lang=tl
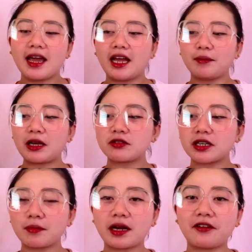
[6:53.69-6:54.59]
And meron
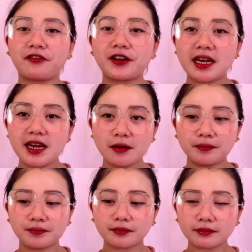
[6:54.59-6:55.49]
siyang mga free
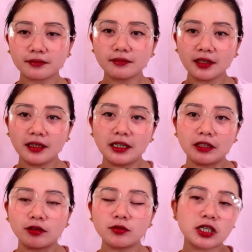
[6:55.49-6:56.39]

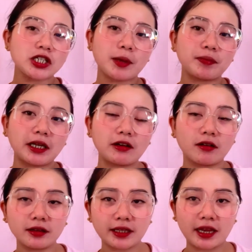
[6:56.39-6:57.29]
dun sa shop na
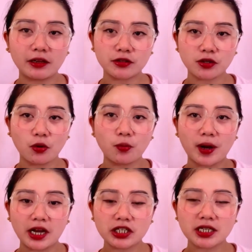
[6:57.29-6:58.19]
yon thank you so
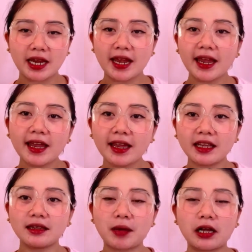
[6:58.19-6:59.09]
much
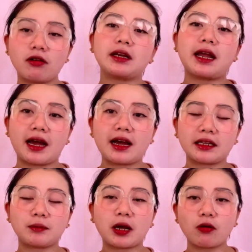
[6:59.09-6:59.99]
and bago ang lahat
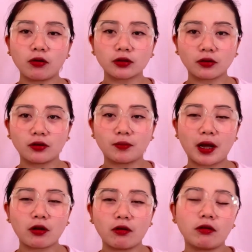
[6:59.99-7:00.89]
bago ko to
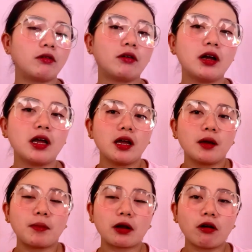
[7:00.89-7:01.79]
bago ko
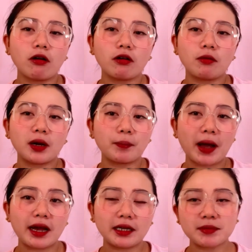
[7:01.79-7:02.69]
bago ko
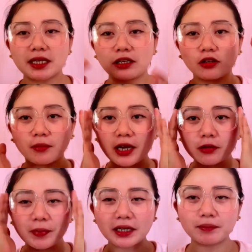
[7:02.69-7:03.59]
magpaalam sa inyo meron
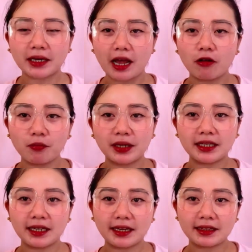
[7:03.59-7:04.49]
pa rin pala akong
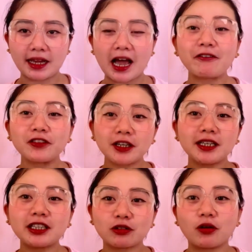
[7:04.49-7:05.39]
binili na after
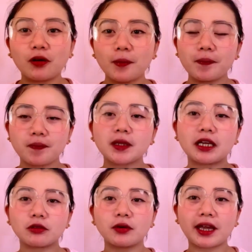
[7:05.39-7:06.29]
nito
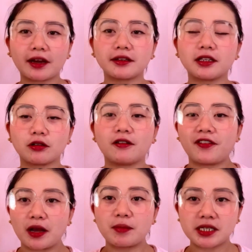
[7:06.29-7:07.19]
itong care na to,
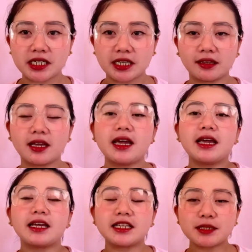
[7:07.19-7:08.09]
fog machine,
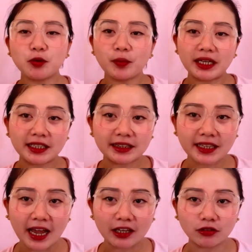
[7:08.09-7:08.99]
is bumili din
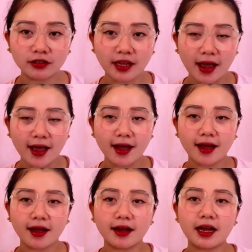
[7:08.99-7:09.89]
tayo
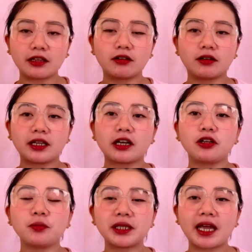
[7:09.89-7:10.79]
ng, ano, ng
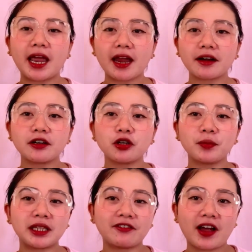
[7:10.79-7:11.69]
humid, air
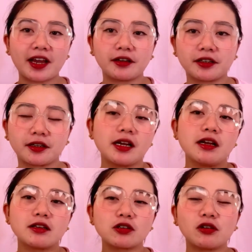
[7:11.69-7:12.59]
humidifier.
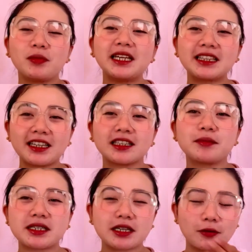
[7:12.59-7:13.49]
So, maliit lang naman siya.